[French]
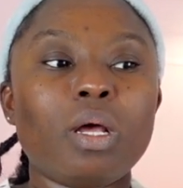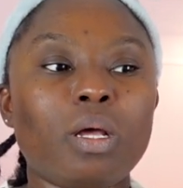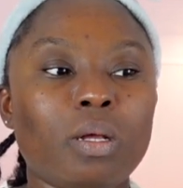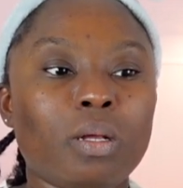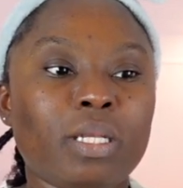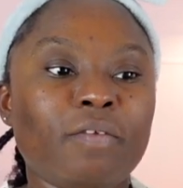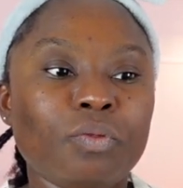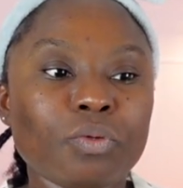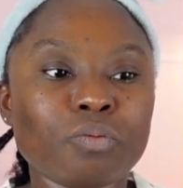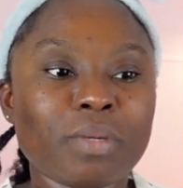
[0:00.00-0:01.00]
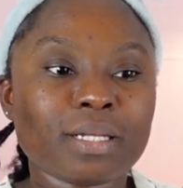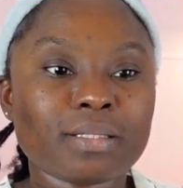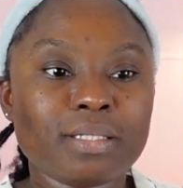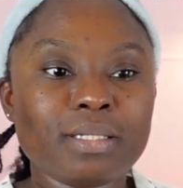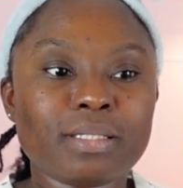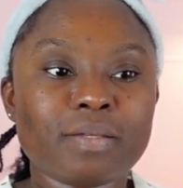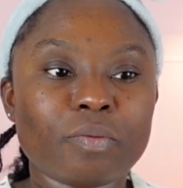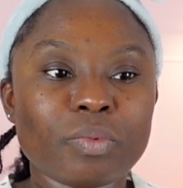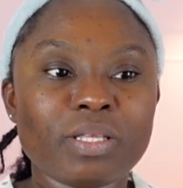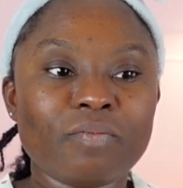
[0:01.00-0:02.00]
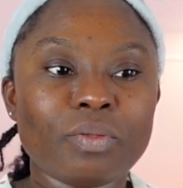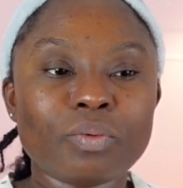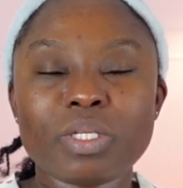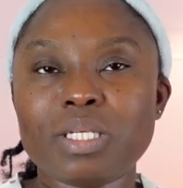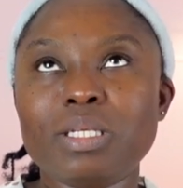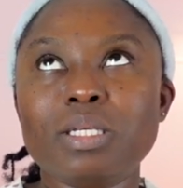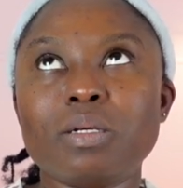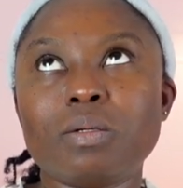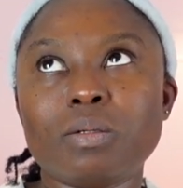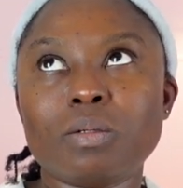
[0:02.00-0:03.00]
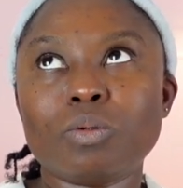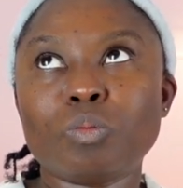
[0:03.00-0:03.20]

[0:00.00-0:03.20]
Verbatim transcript: euh, les vidéos du mardi, c'est vraiment des vidéos qui euh,